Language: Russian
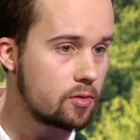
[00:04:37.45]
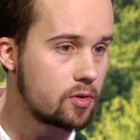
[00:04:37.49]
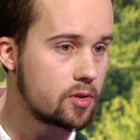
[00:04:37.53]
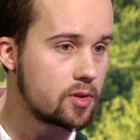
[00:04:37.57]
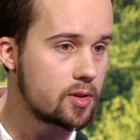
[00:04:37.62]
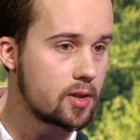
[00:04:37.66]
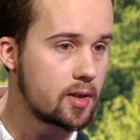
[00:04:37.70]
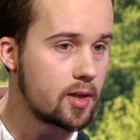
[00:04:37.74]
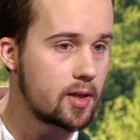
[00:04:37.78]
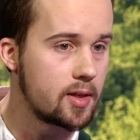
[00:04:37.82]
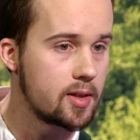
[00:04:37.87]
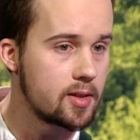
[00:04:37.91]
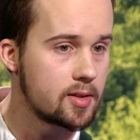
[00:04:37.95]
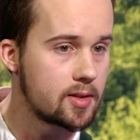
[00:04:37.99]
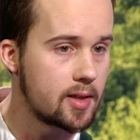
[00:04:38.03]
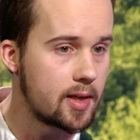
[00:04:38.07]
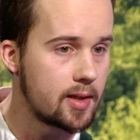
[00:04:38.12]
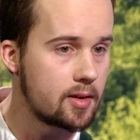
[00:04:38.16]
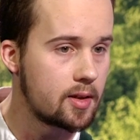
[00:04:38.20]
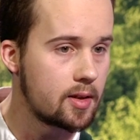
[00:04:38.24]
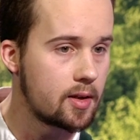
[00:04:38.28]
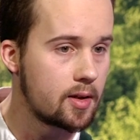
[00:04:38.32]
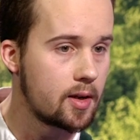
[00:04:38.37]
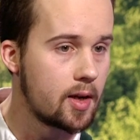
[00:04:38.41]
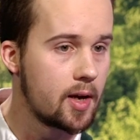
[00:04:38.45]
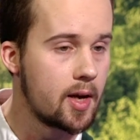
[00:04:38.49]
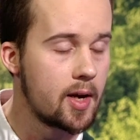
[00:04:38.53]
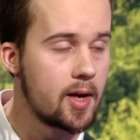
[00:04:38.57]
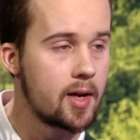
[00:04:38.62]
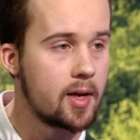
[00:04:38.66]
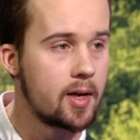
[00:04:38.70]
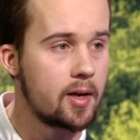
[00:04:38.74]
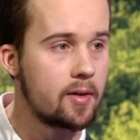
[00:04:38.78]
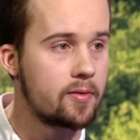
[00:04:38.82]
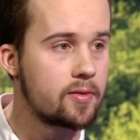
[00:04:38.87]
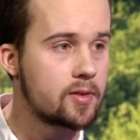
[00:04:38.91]
То есть организатор
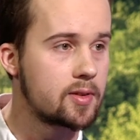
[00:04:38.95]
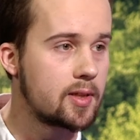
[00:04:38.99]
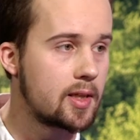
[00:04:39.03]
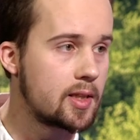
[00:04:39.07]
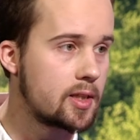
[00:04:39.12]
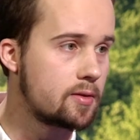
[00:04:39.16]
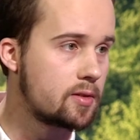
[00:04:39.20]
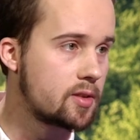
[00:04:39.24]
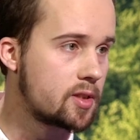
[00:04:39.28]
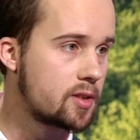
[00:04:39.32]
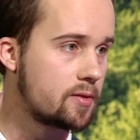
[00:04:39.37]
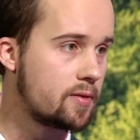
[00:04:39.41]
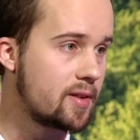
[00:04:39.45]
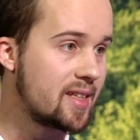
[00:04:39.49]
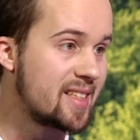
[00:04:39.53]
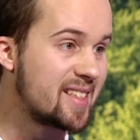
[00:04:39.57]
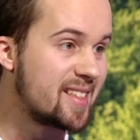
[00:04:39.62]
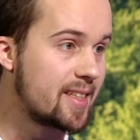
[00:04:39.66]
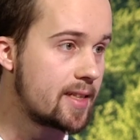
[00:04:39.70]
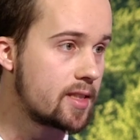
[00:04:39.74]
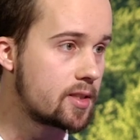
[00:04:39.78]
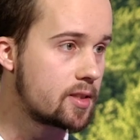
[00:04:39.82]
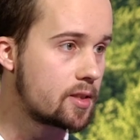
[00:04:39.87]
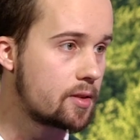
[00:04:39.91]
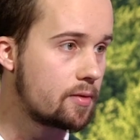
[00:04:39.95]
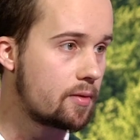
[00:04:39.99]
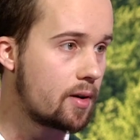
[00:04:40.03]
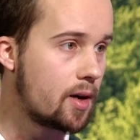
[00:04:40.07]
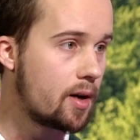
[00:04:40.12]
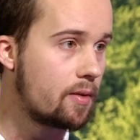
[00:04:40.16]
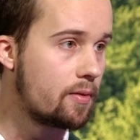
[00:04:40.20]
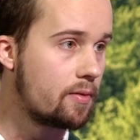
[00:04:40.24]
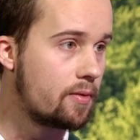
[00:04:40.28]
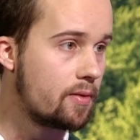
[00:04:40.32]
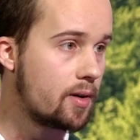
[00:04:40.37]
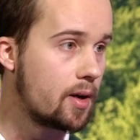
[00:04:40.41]
вкладывал свои
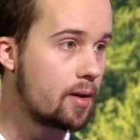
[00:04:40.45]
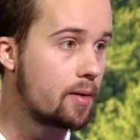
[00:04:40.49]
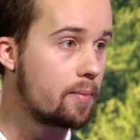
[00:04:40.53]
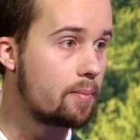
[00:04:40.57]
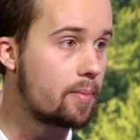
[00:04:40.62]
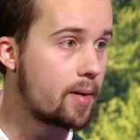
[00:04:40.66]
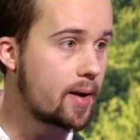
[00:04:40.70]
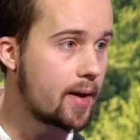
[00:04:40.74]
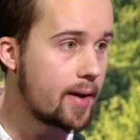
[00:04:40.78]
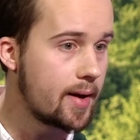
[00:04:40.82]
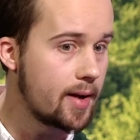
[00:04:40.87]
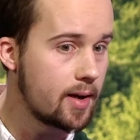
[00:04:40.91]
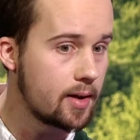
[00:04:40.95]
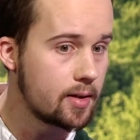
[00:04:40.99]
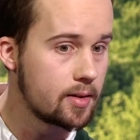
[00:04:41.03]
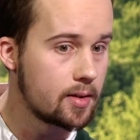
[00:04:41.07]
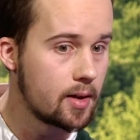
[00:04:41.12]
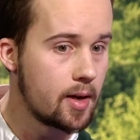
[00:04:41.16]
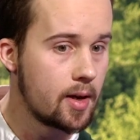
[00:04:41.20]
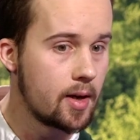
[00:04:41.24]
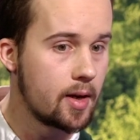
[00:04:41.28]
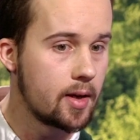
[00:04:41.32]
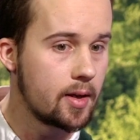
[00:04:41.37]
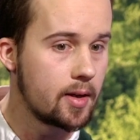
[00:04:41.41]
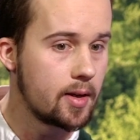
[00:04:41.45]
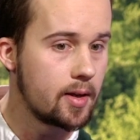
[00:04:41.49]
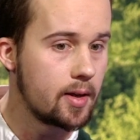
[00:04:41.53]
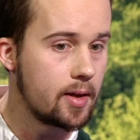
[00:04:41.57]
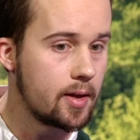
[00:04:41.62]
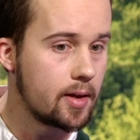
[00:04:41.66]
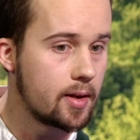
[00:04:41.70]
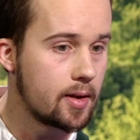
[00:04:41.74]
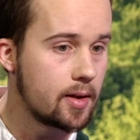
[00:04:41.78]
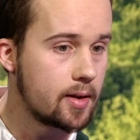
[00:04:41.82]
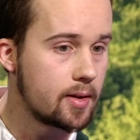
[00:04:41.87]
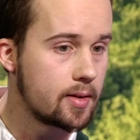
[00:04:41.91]
средства в проект,
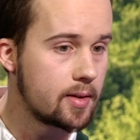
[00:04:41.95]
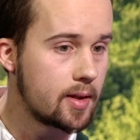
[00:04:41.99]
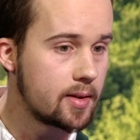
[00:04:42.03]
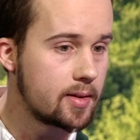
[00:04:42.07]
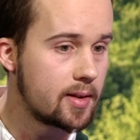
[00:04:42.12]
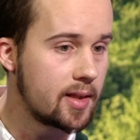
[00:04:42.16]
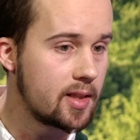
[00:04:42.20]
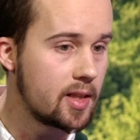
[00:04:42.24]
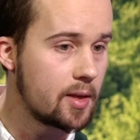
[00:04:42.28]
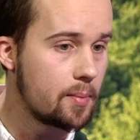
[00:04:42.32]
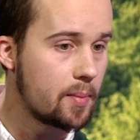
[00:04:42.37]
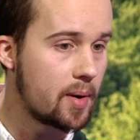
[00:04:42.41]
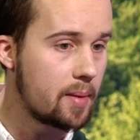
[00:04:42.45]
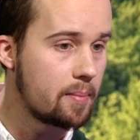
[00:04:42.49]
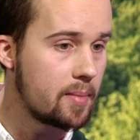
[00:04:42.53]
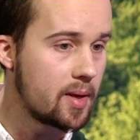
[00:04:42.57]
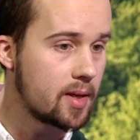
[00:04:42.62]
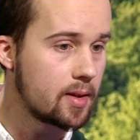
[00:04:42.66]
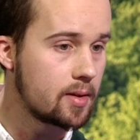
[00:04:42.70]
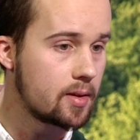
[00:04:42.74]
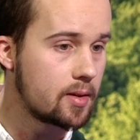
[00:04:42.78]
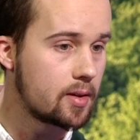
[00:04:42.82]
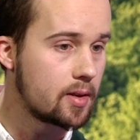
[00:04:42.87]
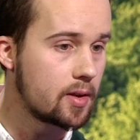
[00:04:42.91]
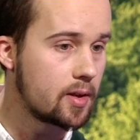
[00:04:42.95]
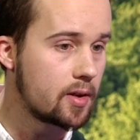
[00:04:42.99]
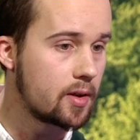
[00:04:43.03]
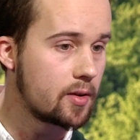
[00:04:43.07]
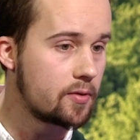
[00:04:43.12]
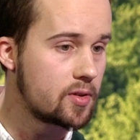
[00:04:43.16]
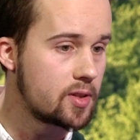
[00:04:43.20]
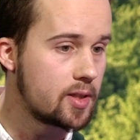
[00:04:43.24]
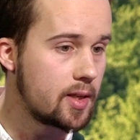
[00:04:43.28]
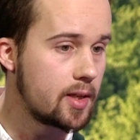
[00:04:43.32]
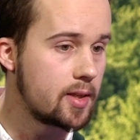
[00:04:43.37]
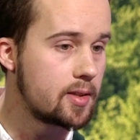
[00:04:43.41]
и э, на данный момент
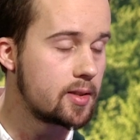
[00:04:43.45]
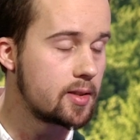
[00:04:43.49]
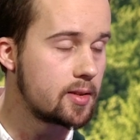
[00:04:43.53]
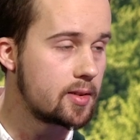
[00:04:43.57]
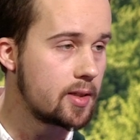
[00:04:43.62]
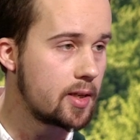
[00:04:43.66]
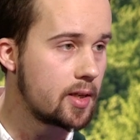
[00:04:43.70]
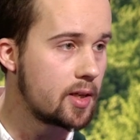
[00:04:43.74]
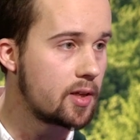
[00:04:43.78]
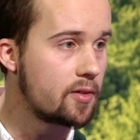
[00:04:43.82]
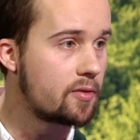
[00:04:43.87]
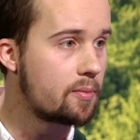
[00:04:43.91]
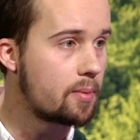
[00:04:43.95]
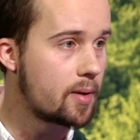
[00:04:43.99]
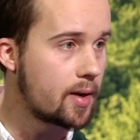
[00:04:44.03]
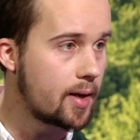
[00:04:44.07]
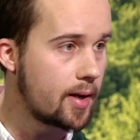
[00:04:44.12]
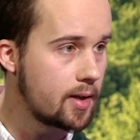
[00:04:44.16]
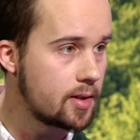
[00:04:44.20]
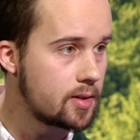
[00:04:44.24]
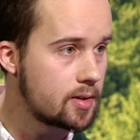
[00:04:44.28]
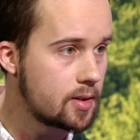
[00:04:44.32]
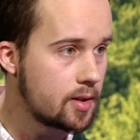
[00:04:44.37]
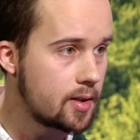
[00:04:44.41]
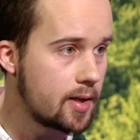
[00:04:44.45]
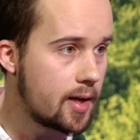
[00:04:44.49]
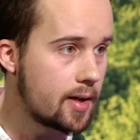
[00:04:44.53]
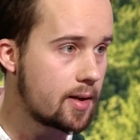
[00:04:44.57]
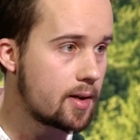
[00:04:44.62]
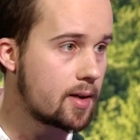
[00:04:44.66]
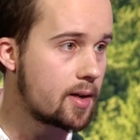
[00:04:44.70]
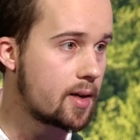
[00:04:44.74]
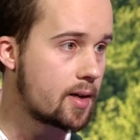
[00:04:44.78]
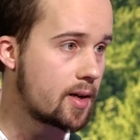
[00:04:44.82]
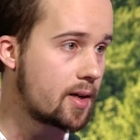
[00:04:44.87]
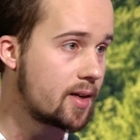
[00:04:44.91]
э, все эти деньги в проекте
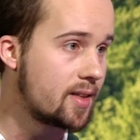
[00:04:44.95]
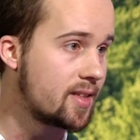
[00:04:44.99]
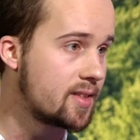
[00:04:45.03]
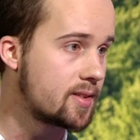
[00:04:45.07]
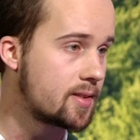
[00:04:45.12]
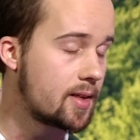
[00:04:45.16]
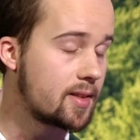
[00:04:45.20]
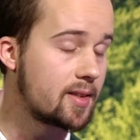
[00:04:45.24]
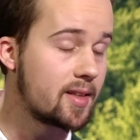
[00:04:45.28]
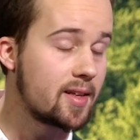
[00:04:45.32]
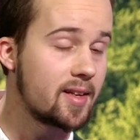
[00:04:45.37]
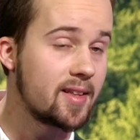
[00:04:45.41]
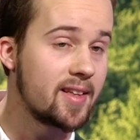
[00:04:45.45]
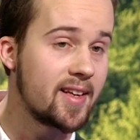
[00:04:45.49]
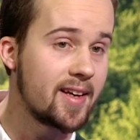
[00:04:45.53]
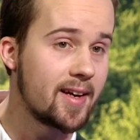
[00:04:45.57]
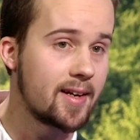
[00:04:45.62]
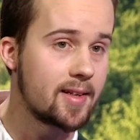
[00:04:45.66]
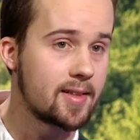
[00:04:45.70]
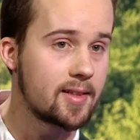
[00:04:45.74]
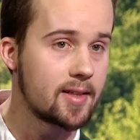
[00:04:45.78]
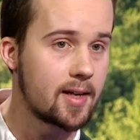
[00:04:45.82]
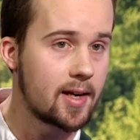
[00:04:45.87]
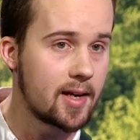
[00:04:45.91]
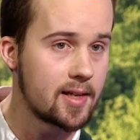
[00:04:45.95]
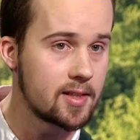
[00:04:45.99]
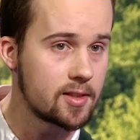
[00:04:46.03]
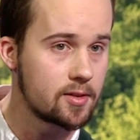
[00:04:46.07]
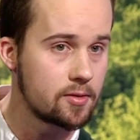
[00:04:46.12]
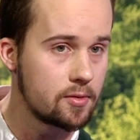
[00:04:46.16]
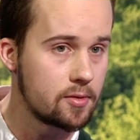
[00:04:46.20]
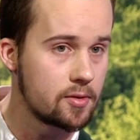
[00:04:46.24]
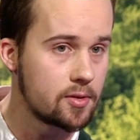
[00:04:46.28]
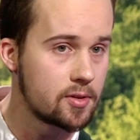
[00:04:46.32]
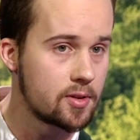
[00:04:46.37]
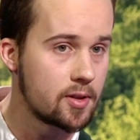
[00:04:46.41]
я как организатор не
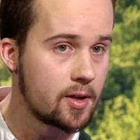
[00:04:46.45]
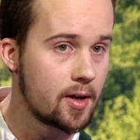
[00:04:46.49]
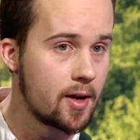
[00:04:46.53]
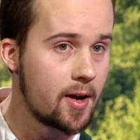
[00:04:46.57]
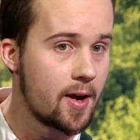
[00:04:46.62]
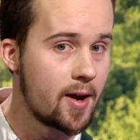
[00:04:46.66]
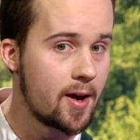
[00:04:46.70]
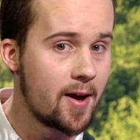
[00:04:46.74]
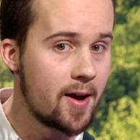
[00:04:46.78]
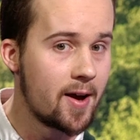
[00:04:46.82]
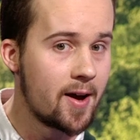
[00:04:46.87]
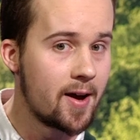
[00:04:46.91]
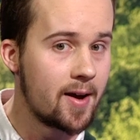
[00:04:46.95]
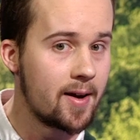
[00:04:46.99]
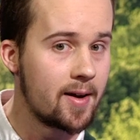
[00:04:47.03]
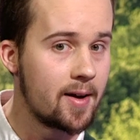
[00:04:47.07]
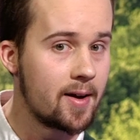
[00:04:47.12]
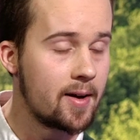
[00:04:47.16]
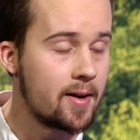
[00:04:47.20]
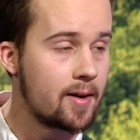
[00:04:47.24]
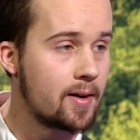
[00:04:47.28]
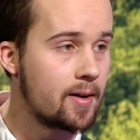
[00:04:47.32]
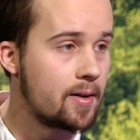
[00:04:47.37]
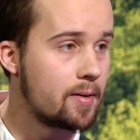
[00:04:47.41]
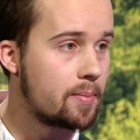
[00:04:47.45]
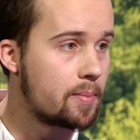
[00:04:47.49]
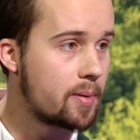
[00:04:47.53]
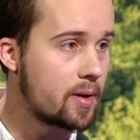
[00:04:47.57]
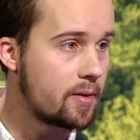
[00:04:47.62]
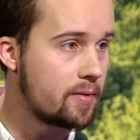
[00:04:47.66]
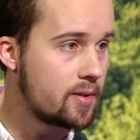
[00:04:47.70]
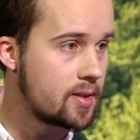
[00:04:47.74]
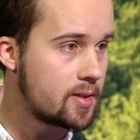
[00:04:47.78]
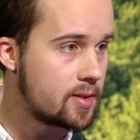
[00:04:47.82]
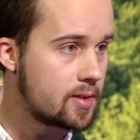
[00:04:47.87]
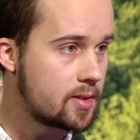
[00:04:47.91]
отказываюсь э,
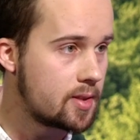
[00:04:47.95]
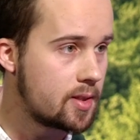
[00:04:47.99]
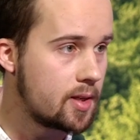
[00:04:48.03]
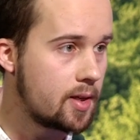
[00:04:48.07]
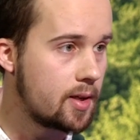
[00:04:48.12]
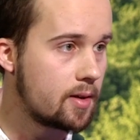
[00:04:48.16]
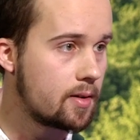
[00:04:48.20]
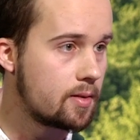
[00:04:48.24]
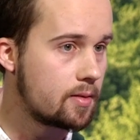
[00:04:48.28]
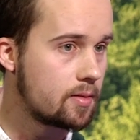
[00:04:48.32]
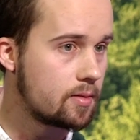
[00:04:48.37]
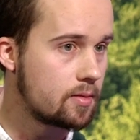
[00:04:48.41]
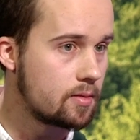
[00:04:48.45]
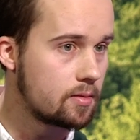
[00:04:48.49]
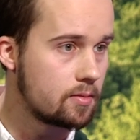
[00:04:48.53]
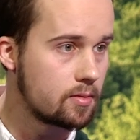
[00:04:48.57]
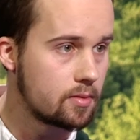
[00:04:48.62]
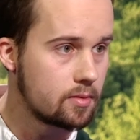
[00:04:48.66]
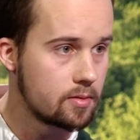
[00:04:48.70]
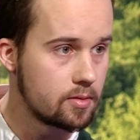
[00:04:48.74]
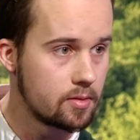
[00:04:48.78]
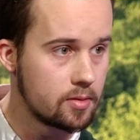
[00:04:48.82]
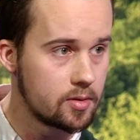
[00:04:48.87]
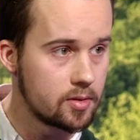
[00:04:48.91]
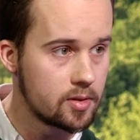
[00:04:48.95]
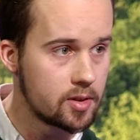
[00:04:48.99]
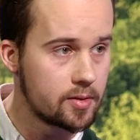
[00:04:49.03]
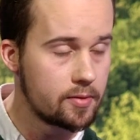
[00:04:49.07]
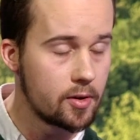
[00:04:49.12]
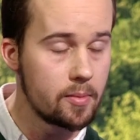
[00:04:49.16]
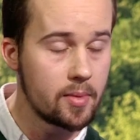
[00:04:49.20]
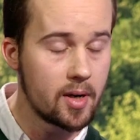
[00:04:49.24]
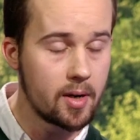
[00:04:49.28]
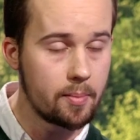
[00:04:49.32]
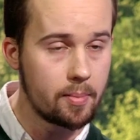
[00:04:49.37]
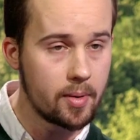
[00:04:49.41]
провести
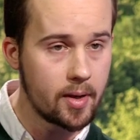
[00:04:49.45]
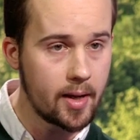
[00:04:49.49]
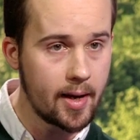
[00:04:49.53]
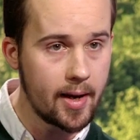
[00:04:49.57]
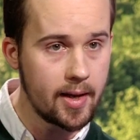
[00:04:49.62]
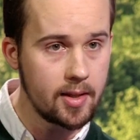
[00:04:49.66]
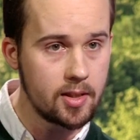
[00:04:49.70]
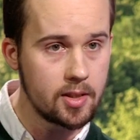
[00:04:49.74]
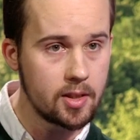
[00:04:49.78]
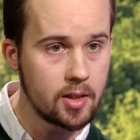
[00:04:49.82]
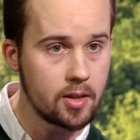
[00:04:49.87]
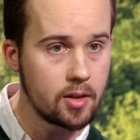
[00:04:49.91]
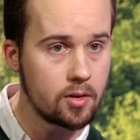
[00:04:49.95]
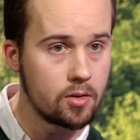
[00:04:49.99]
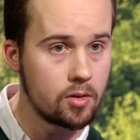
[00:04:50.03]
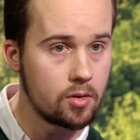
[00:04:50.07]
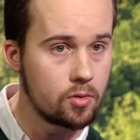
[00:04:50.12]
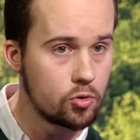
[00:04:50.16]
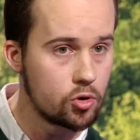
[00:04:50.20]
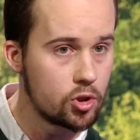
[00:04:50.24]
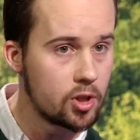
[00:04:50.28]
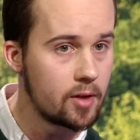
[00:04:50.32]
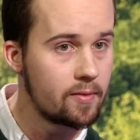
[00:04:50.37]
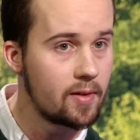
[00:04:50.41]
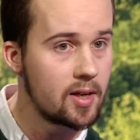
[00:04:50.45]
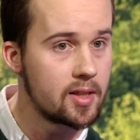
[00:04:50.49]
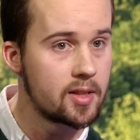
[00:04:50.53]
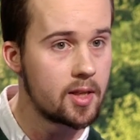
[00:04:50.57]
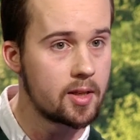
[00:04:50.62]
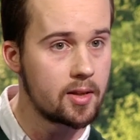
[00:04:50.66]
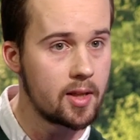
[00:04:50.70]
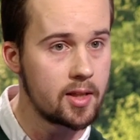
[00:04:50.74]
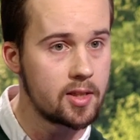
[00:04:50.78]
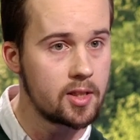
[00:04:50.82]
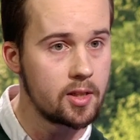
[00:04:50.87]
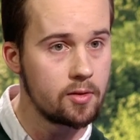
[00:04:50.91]
свое мероприятие уже в
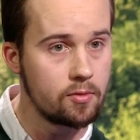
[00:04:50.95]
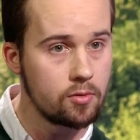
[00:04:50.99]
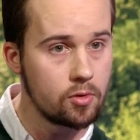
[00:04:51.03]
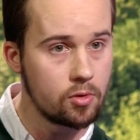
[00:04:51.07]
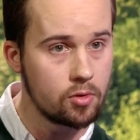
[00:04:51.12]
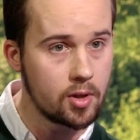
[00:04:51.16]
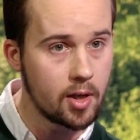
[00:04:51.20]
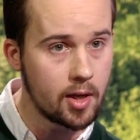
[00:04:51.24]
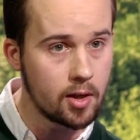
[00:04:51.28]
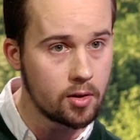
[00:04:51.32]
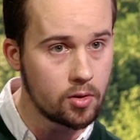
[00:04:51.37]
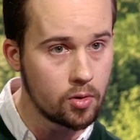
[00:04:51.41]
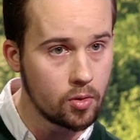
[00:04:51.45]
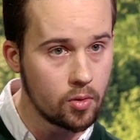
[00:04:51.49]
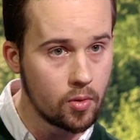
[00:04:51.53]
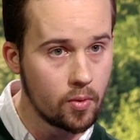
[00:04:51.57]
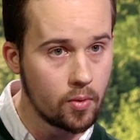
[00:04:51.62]
альтернативную дату.